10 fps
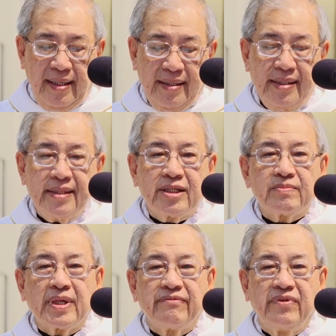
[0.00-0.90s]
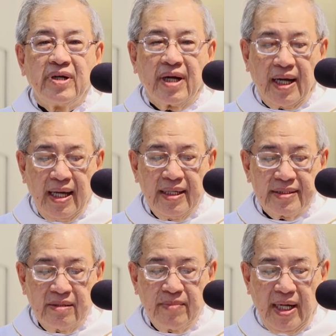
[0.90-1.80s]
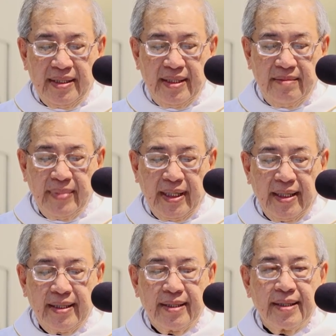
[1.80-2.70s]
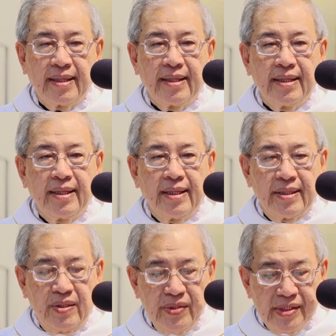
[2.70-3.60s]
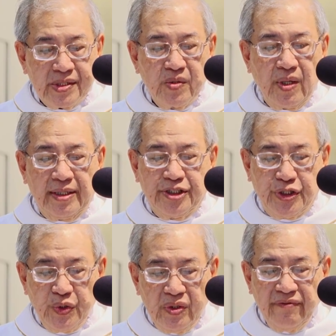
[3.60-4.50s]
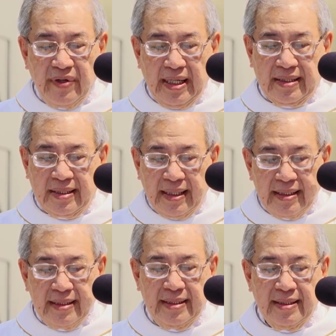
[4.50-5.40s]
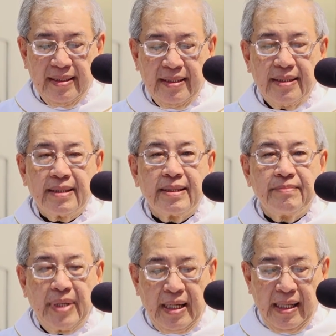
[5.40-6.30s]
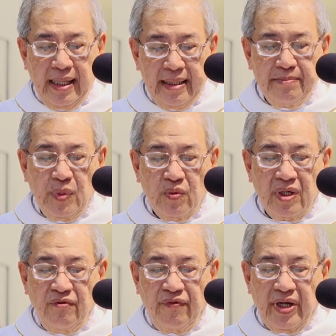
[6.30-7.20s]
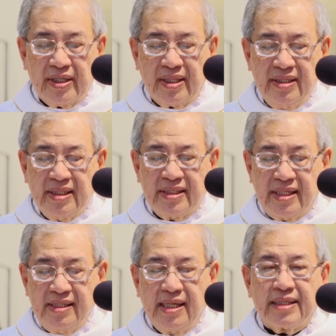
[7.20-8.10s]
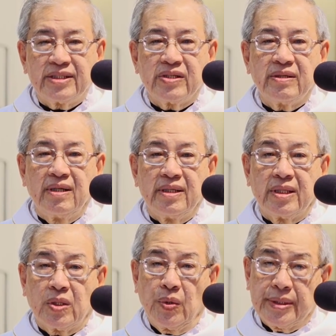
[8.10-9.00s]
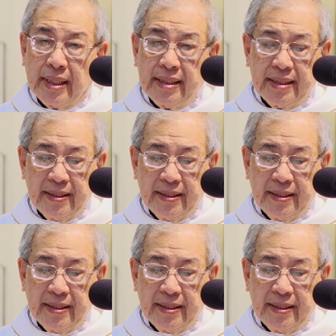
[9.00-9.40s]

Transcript: Như chúng ta vừa nghe trong bài tin mừng Chúa Giêsu là Chúa và là Thầy Mà lại làm một công việc thường chỉ dành cho người tôi tớ